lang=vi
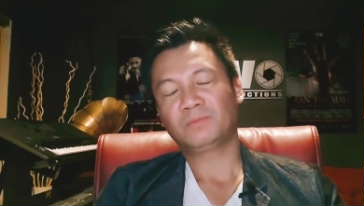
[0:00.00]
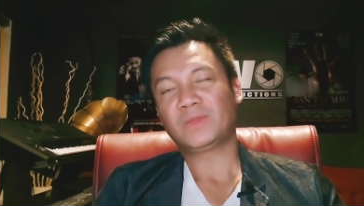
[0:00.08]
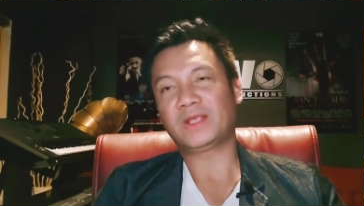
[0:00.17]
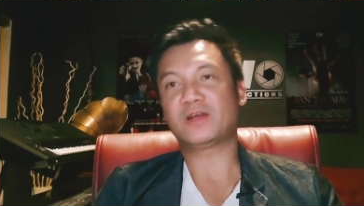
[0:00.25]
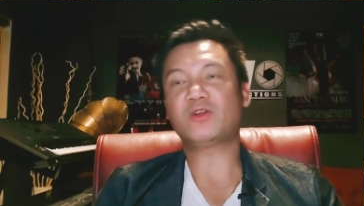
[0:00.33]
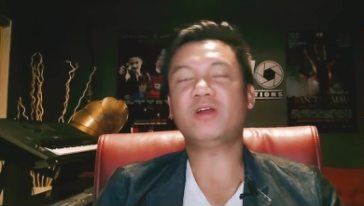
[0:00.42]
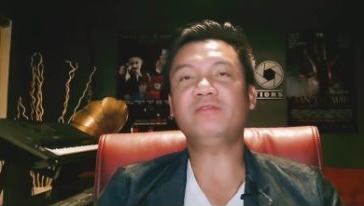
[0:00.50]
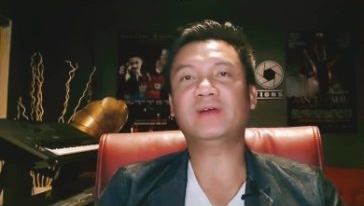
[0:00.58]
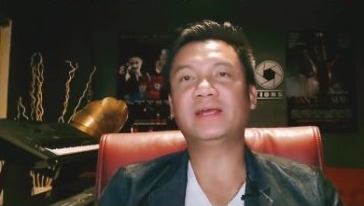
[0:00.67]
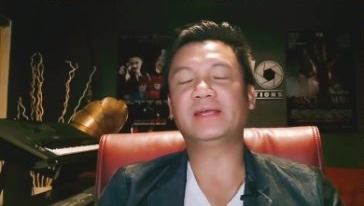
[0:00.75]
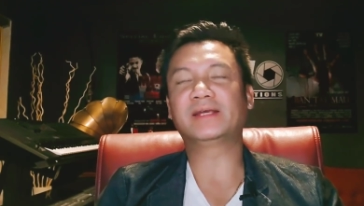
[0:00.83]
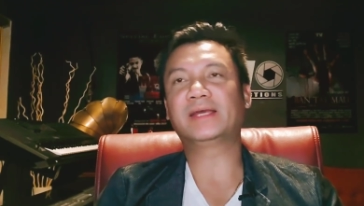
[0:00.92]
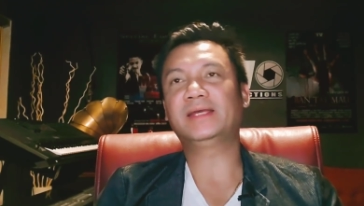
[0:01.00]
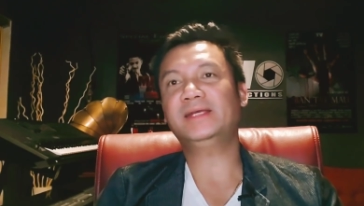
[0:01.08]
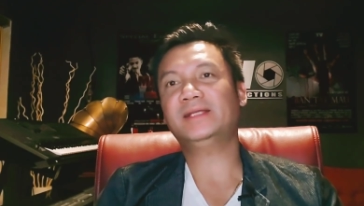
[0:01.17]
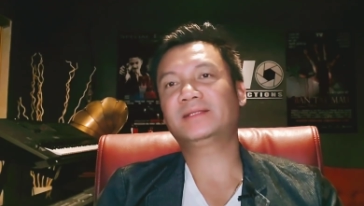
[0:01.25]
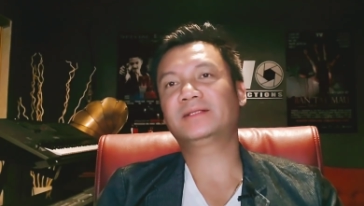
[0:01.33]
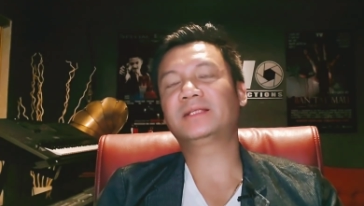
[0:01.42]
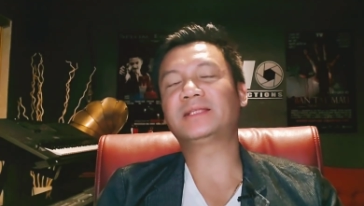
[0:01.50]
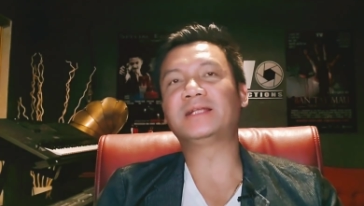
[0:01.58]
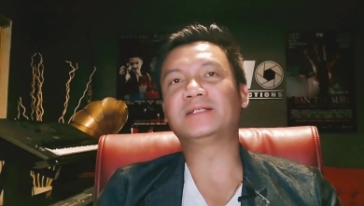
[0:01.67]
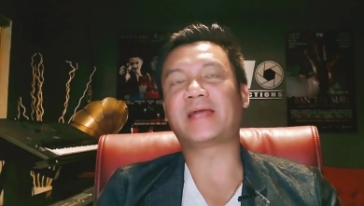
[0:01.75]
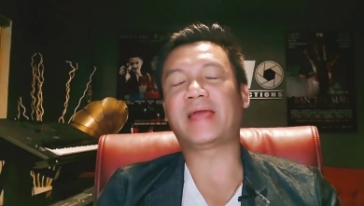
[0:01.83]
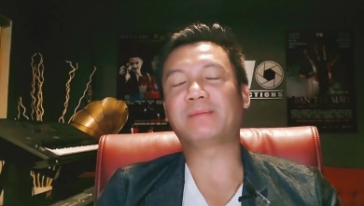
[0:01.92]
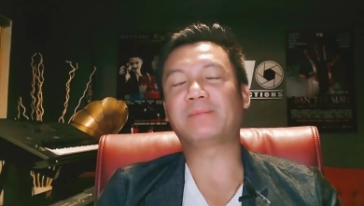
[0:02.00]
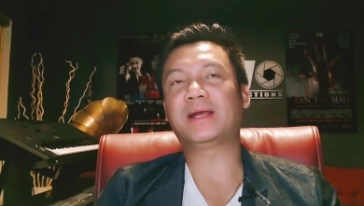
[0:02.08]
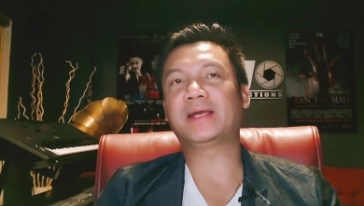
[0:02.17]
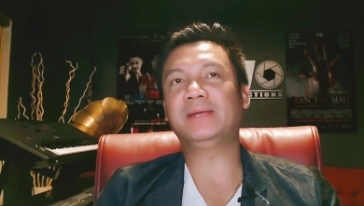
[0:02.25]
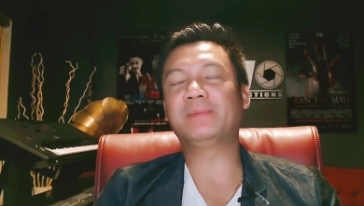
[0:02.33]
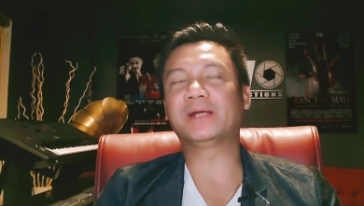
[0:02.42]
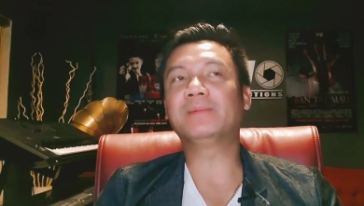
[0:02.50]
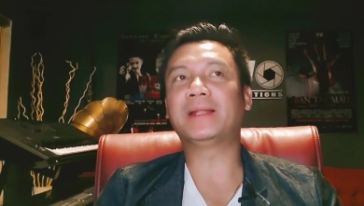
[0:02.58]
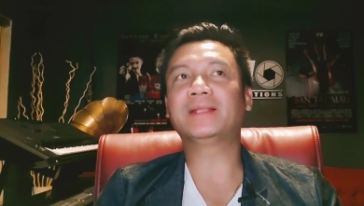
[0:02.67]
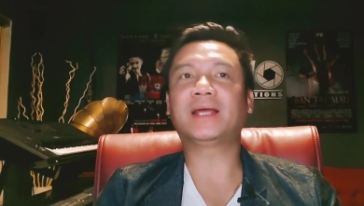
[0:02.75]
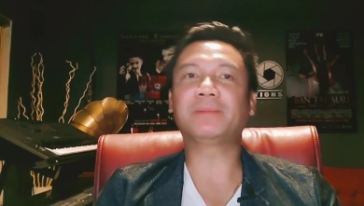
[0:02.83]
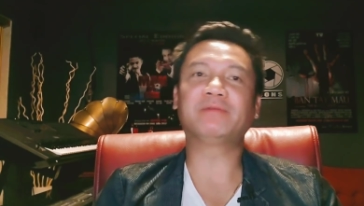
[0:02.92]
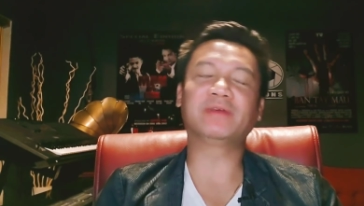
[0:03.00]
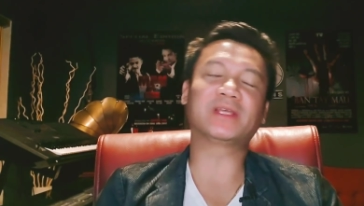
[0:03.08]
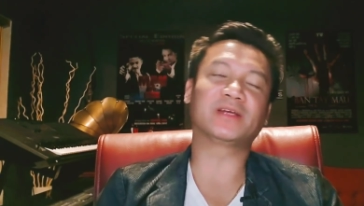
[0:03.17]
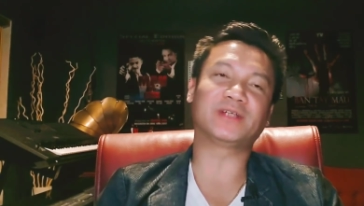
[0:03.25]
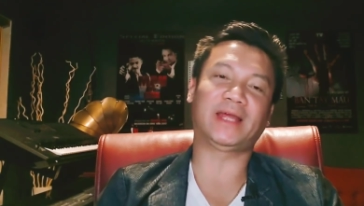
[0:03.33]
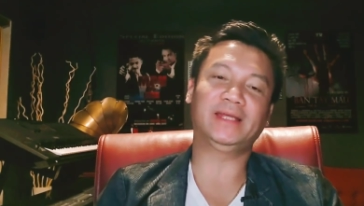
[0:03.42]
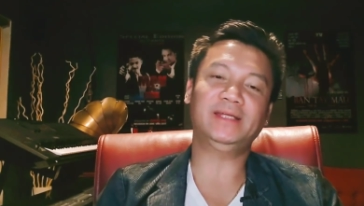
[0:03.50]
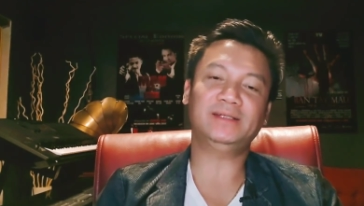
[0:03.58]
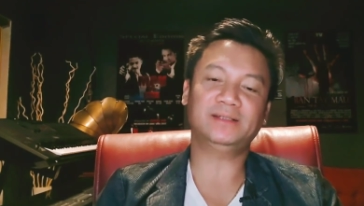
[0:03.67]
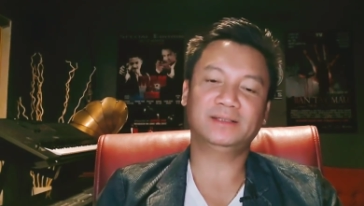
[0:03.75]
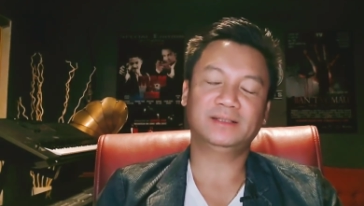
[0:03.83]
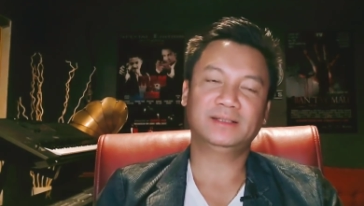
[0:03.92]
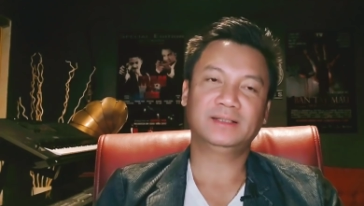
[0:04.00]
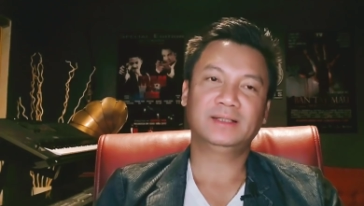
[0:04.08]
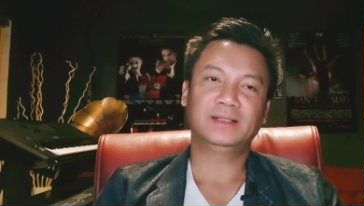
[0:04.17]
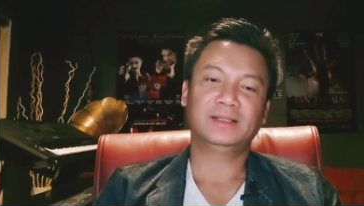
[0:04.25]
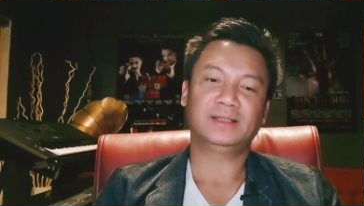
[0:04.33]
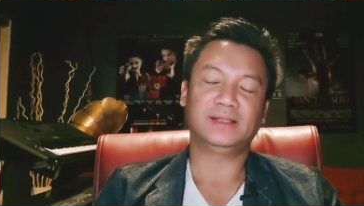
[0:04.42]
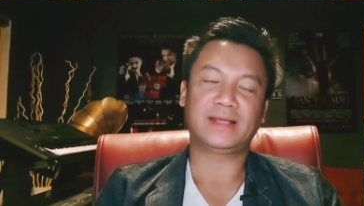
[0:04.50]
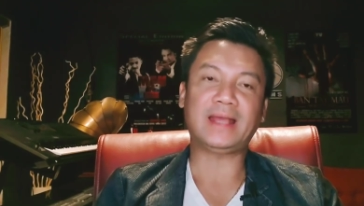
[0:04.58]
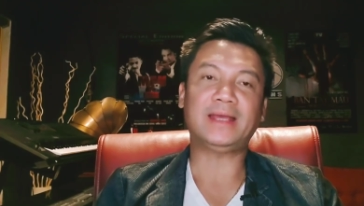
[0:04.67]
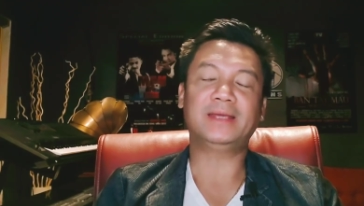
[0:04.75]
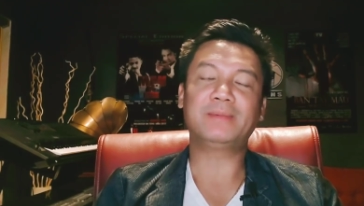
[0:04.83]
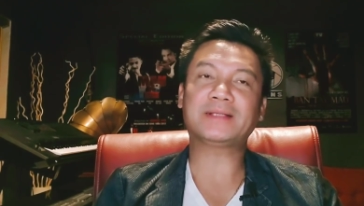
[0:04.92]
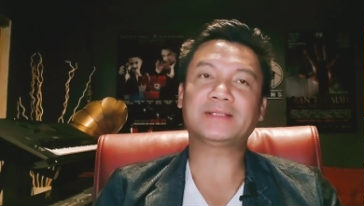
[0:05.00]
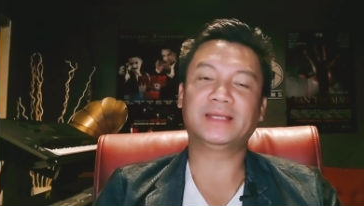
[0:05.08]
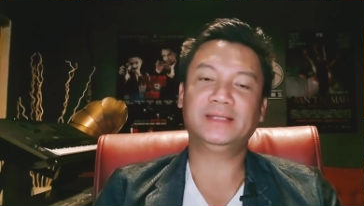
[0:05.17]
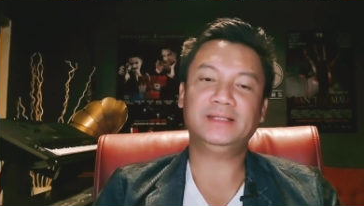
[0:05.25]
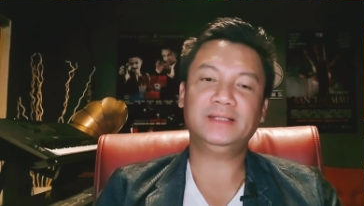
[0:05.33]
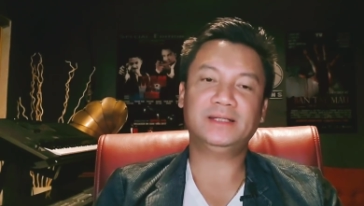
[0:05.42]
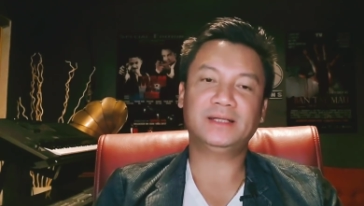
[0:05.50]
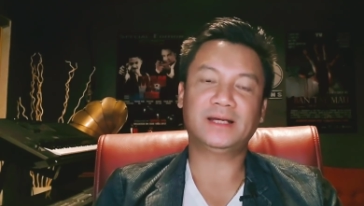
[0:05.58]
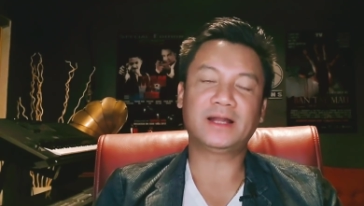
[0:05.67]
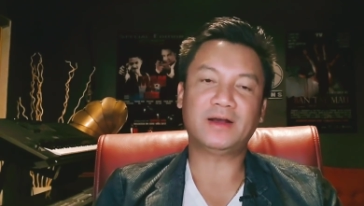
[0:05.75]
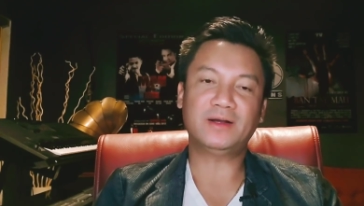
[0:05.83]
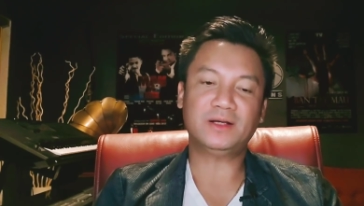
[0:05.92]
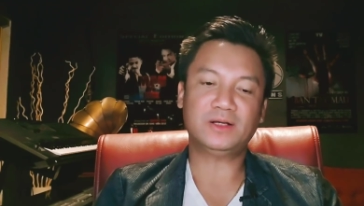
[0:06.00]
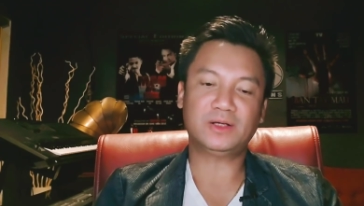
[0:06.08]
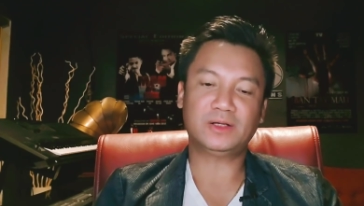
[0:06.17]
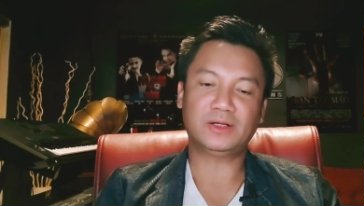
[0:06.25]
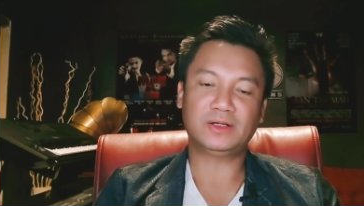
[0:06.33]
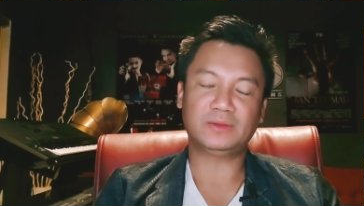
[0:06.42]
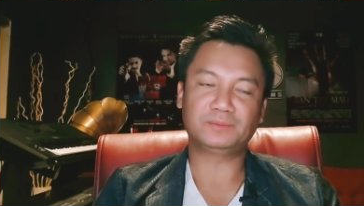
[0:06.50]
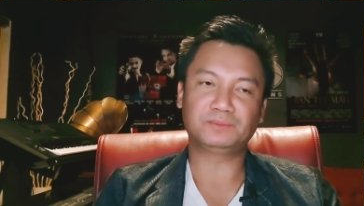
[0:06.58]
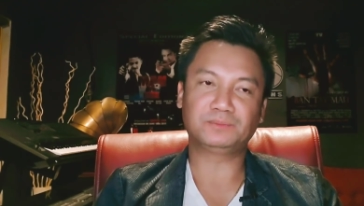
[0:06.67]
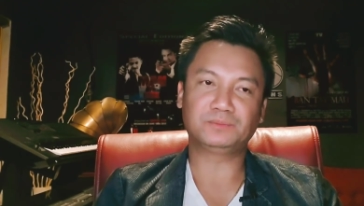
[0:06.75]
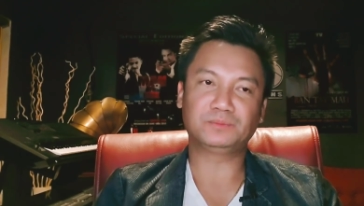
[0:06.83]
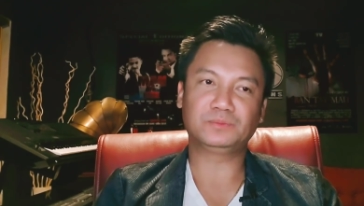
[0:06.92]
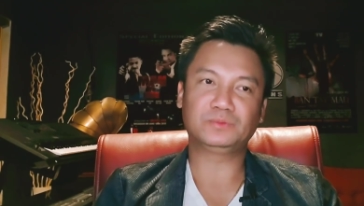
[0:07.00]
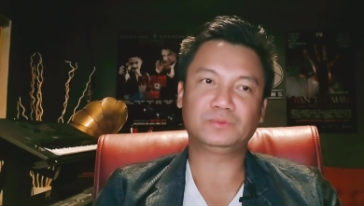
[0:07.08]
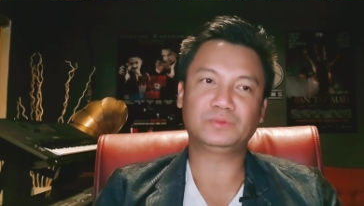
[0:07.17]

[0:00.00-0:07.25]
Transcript: thì có nói về cái, cái tình trạng mà khi mà chữa bệnh tại bệnh viện chợ rẫy thì các y bác sĩ ờ, ở đó um,